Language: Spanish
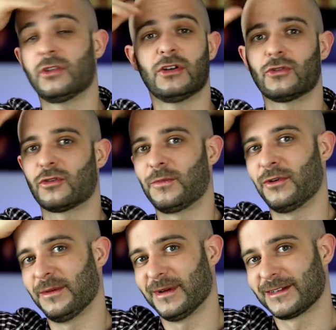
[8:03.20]
Yo tengo otros
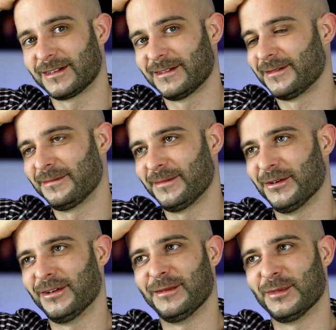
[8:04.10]
problemas,
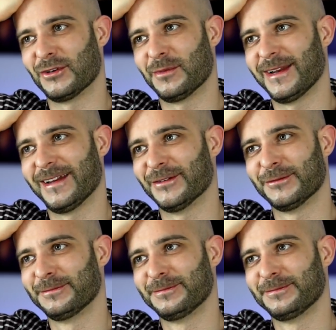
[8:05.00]
pero el de micropene no.